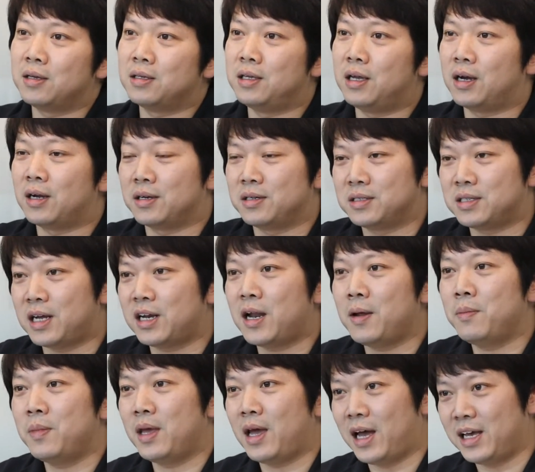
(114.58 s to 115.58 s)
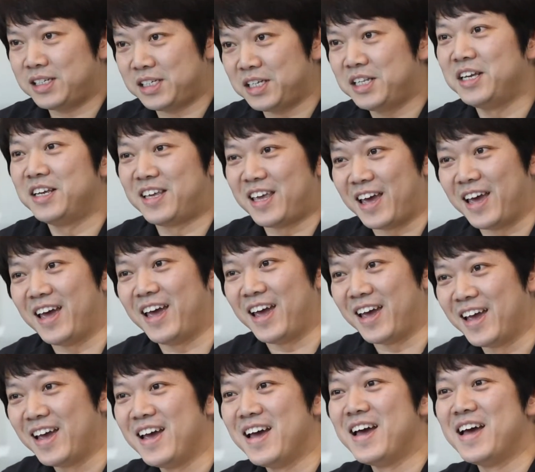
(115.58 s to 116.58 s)
그냥 사람이 하시는 게
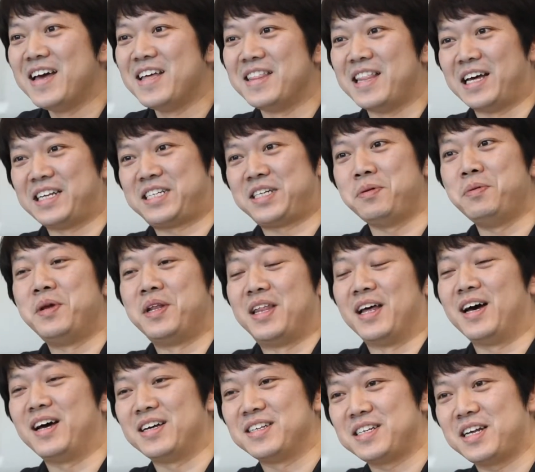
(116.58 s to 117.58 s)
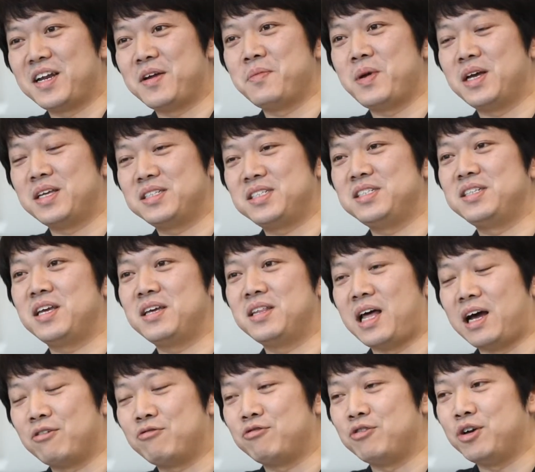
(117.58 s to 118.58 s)
낫습니다. 사람이 하시는 게
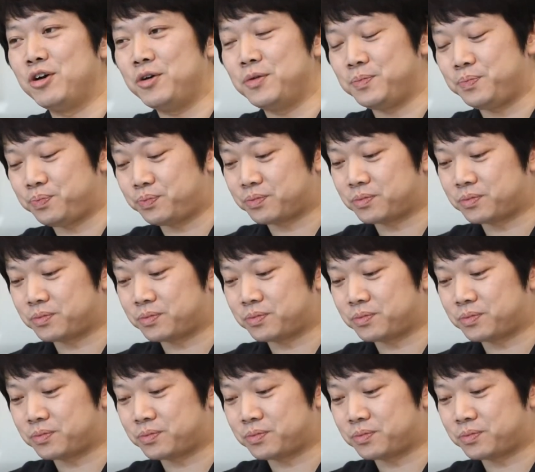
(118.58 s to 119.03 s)
낫고요.